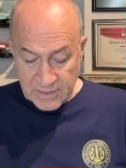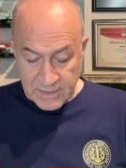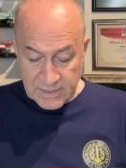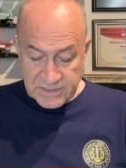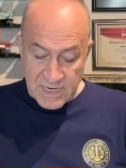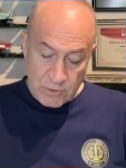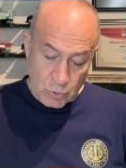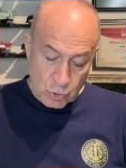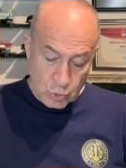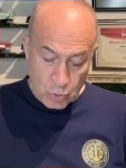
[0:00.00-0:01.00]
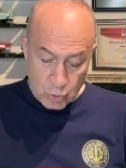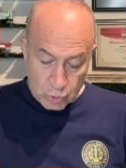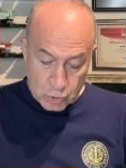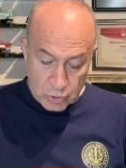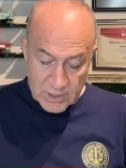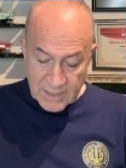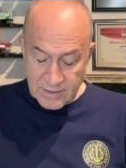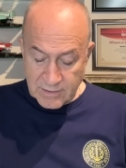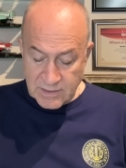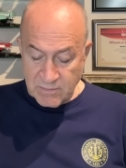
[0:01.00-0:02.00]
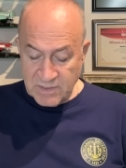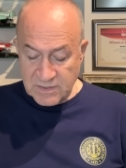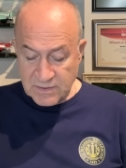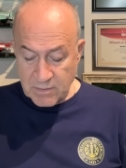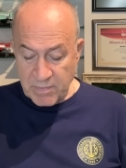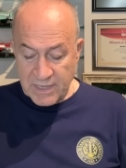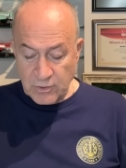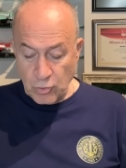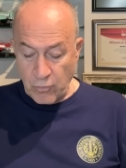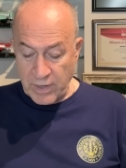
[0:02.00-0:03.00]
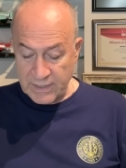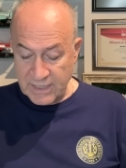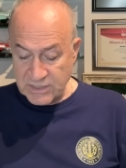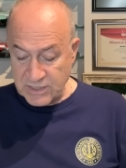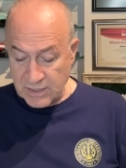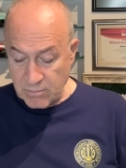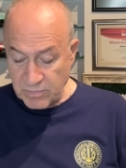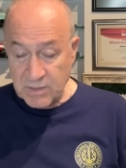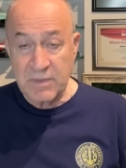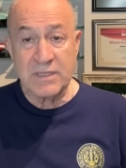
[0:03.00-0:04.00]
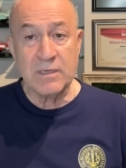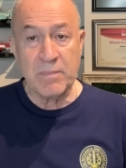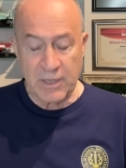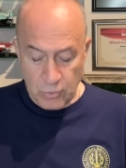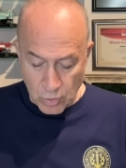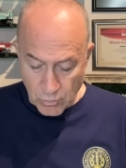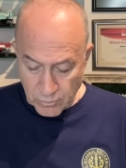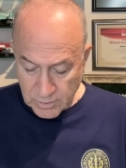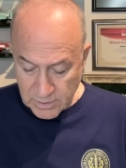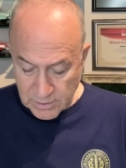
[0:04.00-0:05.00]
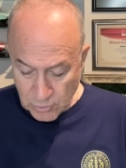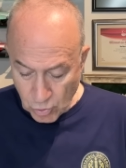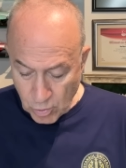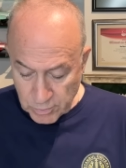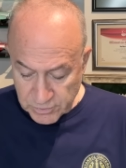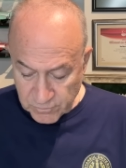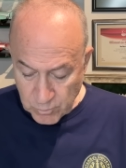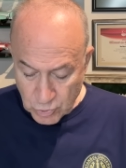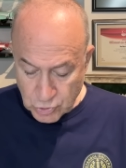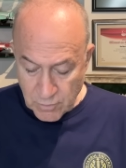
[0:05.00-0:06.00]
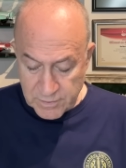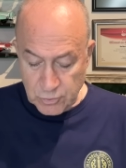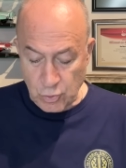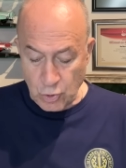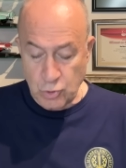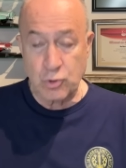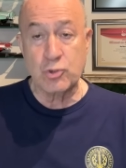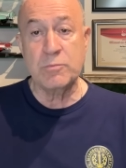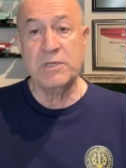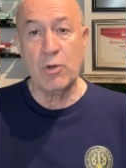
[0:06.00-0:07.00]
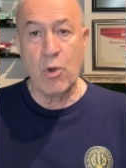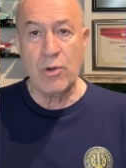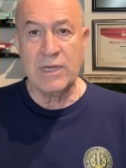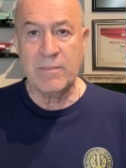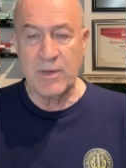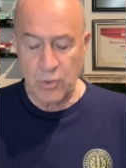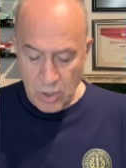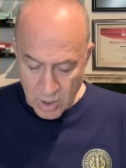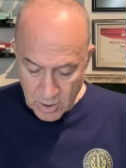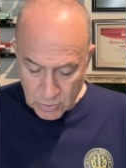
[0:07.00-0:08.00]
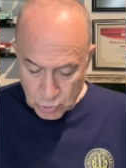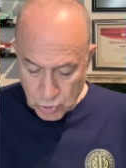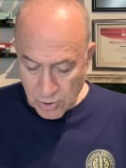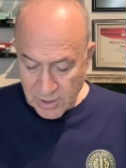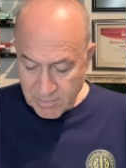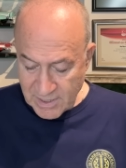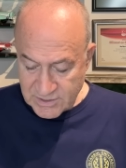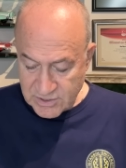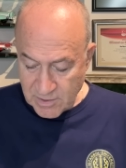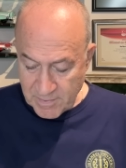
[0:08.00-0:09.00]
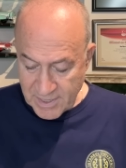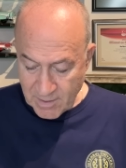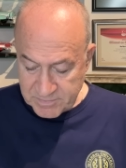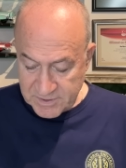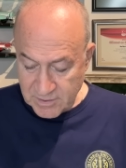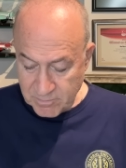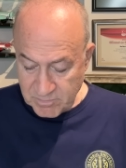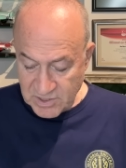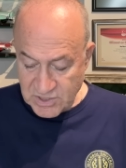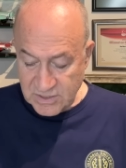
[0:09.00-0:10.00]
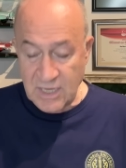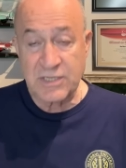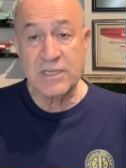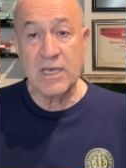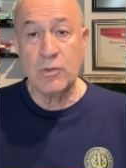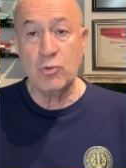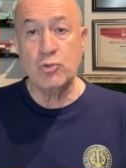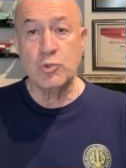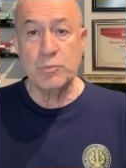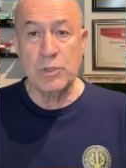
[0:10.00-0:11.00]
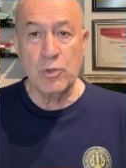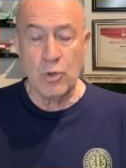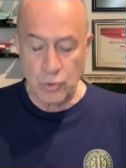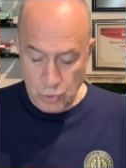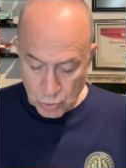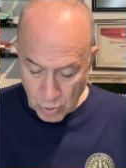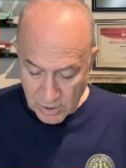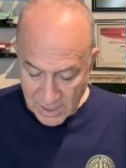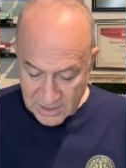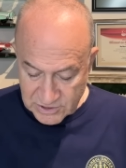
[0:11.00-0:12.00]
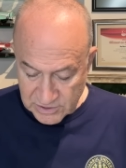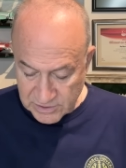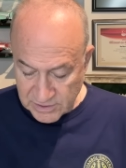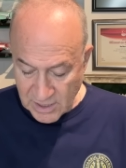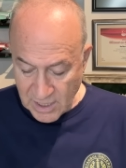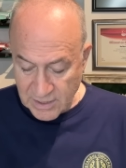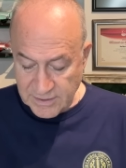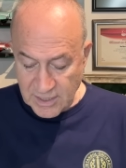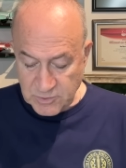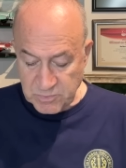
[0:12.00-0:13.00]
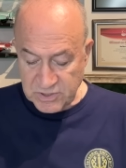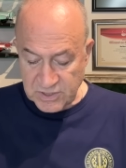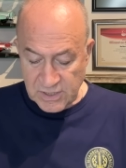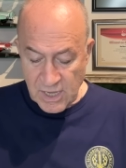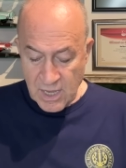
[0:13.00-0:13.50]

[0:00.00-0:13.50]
e, Cenk Tosun konusundan Dimitri Barinov'a geçelim. Dimitri Barinov, e, Lokomotif Moskova'nın oyuncusu bir ön libero. Şöyle bir açıklama yaptı. Beşiktaş'la 3 milyon euro karşılığında anlaşmıştık